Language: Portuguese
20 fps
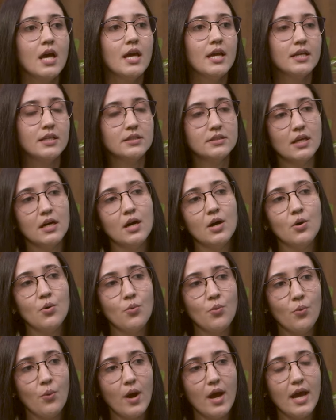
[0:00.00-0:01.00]

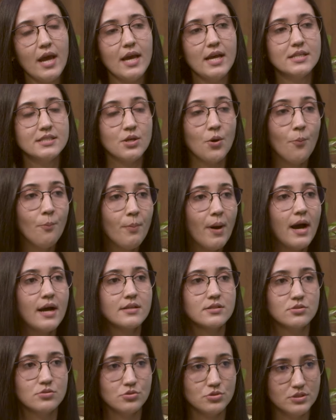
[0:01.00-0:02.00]
Então, é, são
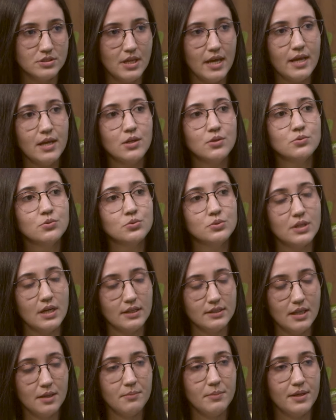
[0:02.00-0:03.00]
passos, né, do
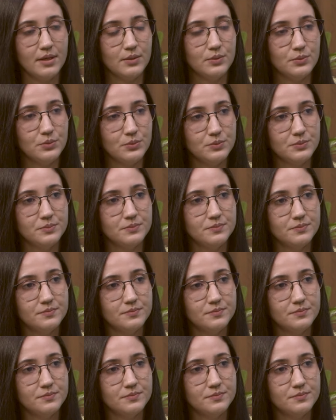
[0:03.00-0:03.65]
tratamento.